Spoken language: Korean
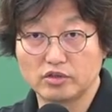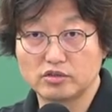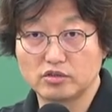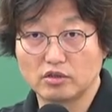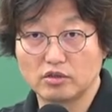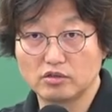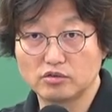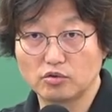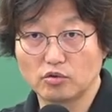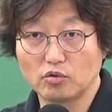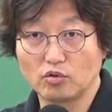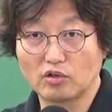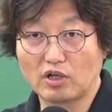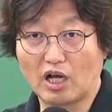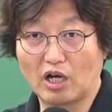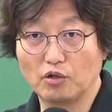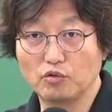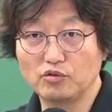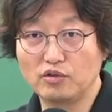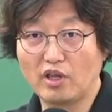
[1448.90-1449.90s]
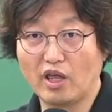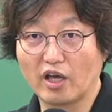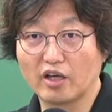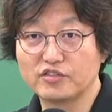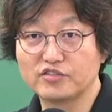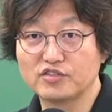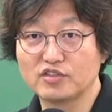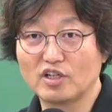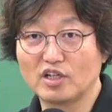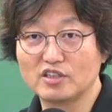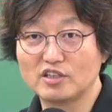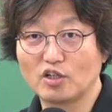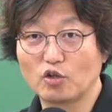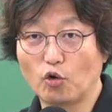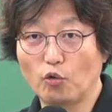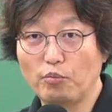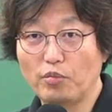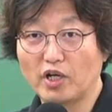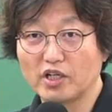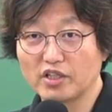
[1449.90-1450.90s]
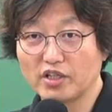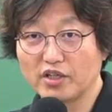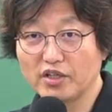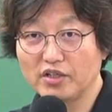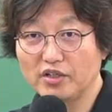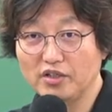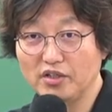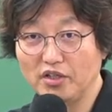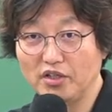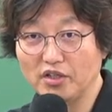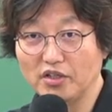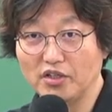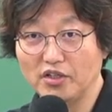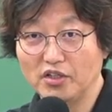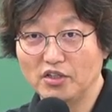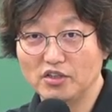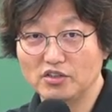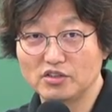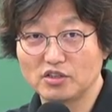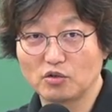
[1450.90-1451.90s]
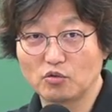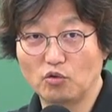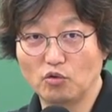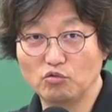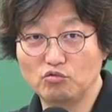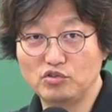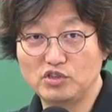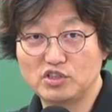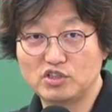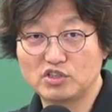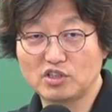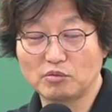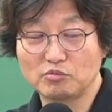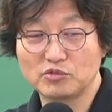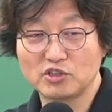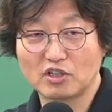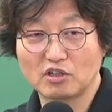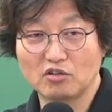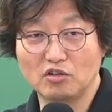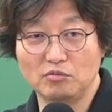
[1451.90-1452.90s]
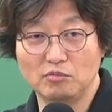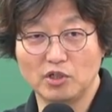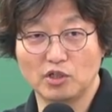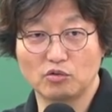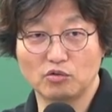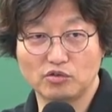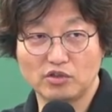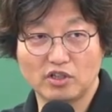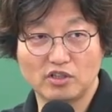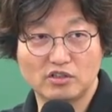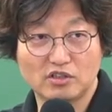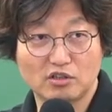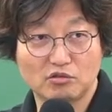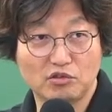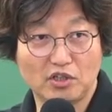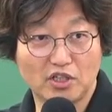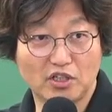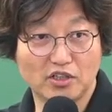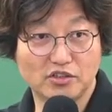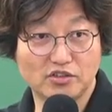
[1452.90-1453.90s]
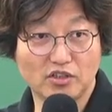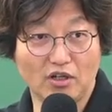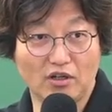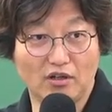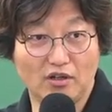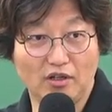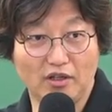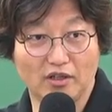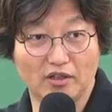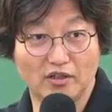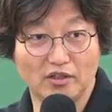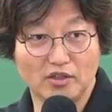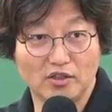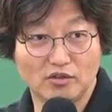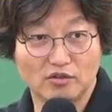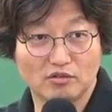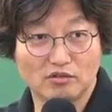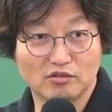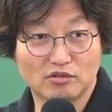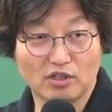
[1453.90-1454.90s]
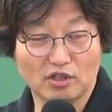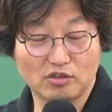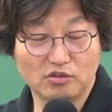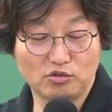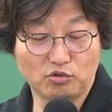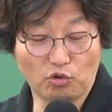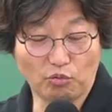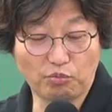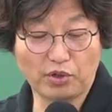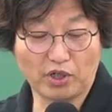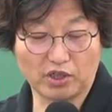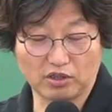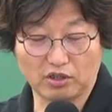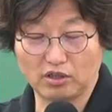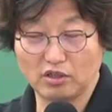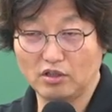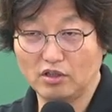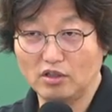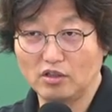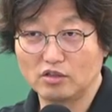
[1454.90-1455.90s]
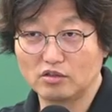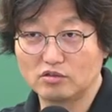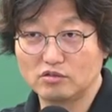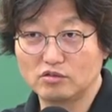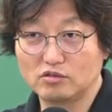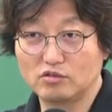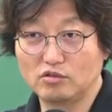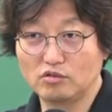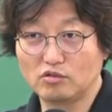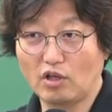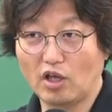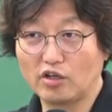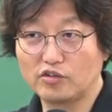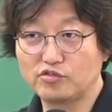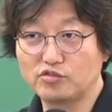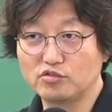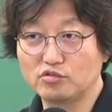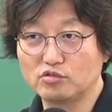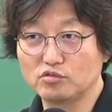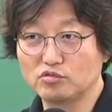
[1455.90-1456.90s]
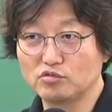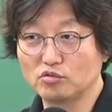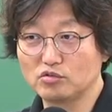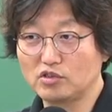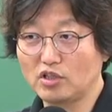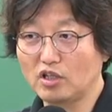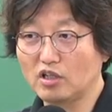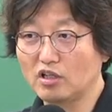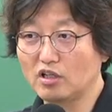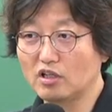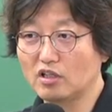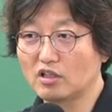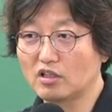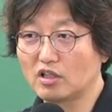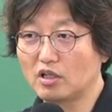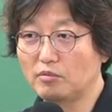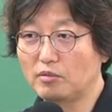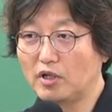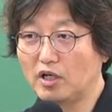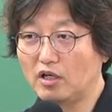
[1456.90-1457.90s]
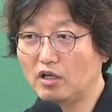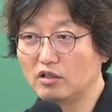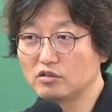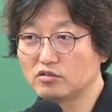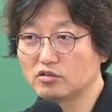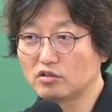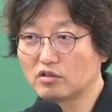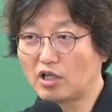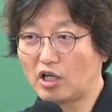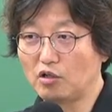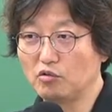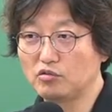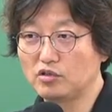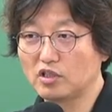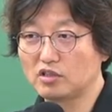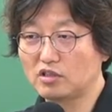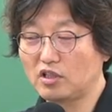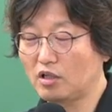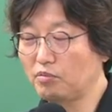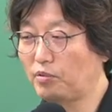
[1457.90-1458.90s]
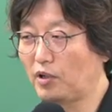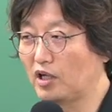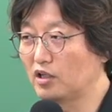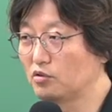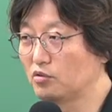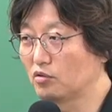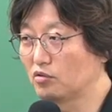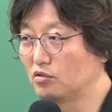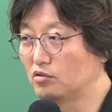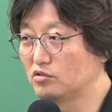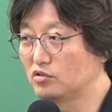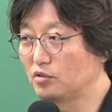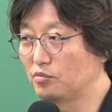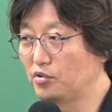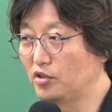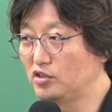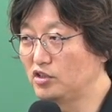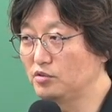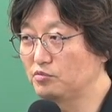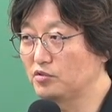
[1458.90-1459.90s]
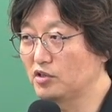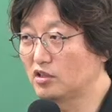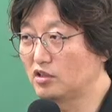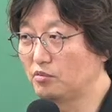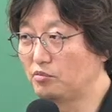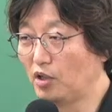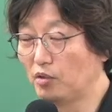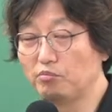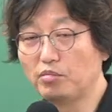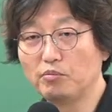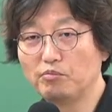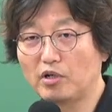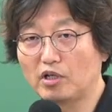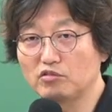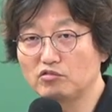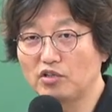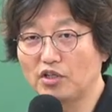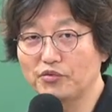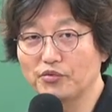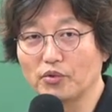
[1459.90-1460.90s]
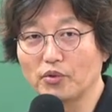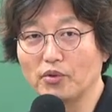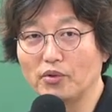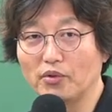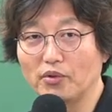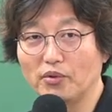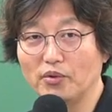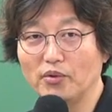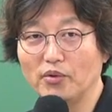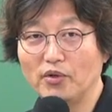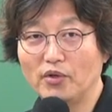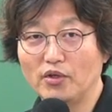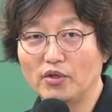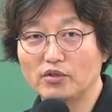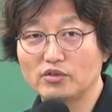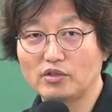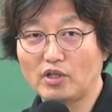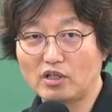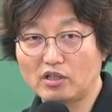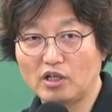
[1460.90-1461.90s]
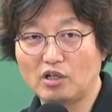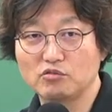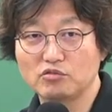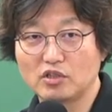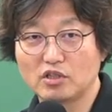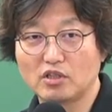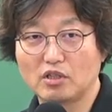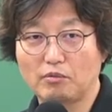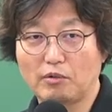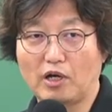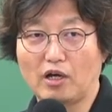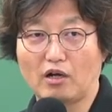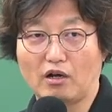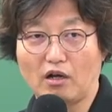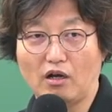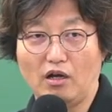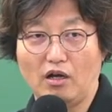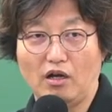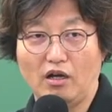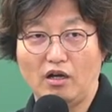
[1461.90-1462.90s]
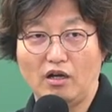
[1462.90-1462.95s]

그렇죠? 그래서 그 가운데 x가 아니라 곱하기예요. 예. 제가 그 위치 잡느라고 얼마나 고생했다고 얘기했죠? 예. 어, 딱이 곱하기. 그, 그, x로 또 착각할까봐 저 가운데 딱 박아놓고 저 편집자한테 몇번 빠꾸 났어요. 딱 가운데다 박아라.